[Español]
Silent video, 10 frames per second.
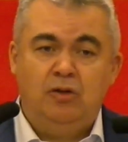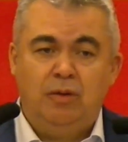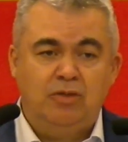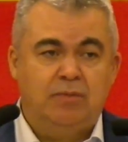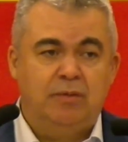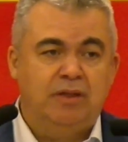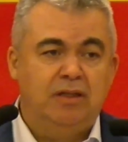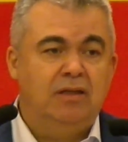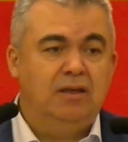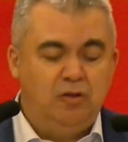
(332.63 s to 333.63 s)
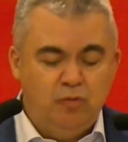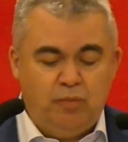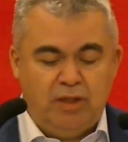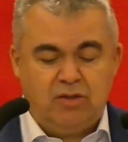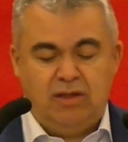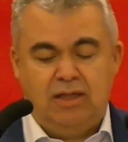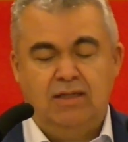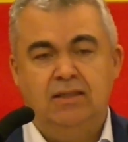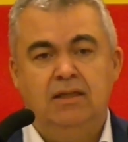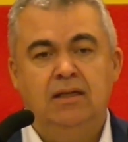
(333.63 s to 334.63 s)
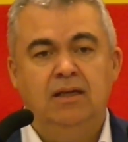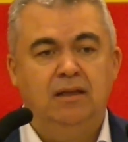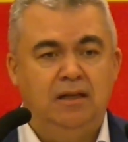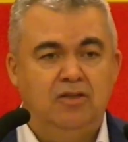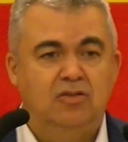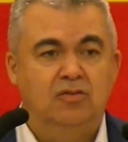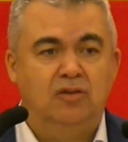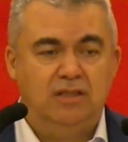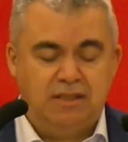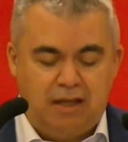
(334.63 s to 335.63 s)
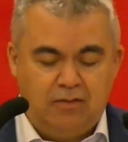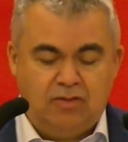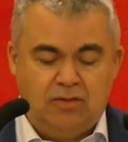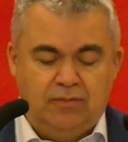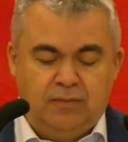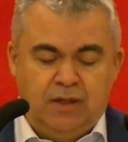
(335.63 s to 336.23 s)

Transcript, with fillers: no vamos a permitir ni un paso atrás en derechos conquistados.